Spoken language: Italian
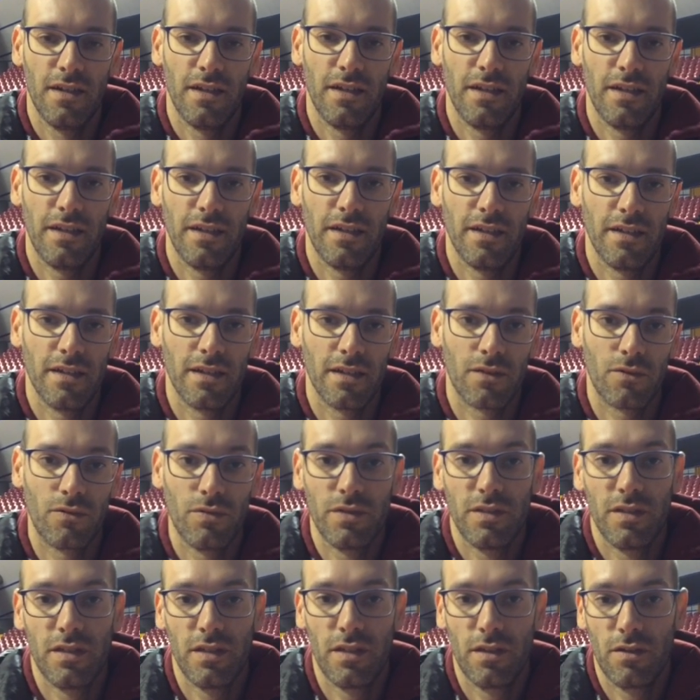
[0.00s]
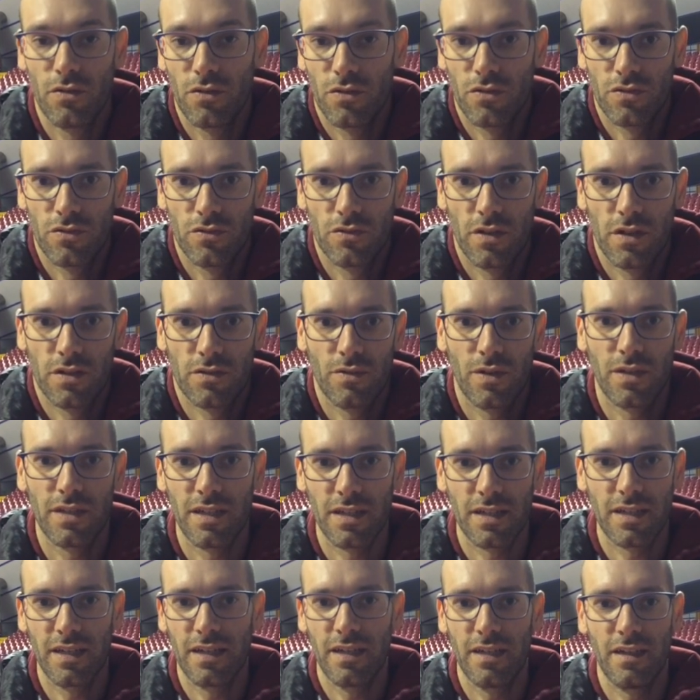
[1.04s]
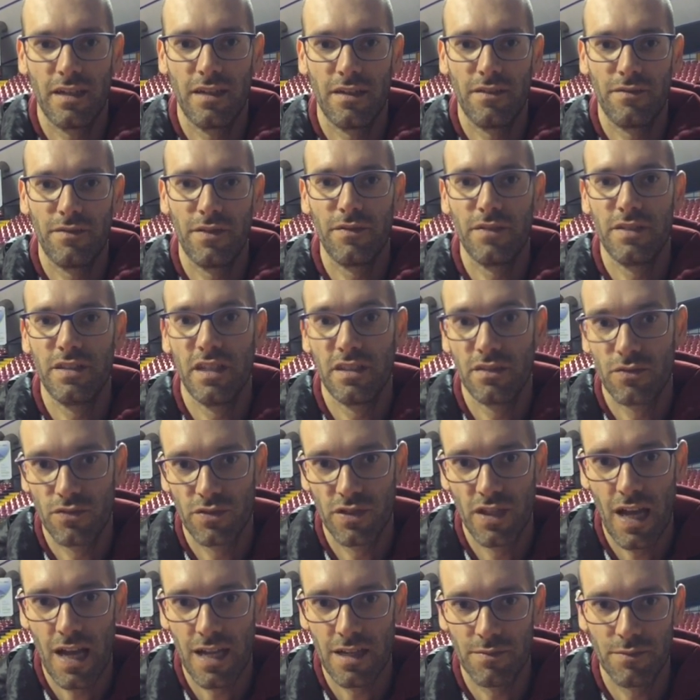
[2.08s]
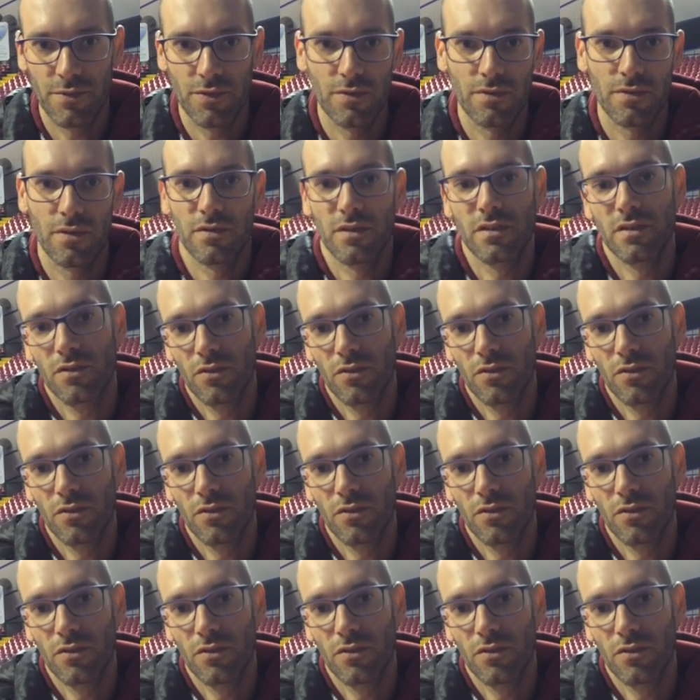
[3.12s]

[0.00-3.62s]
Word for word: Eh, quindi loro sono una squadra che vive di entusiasmo,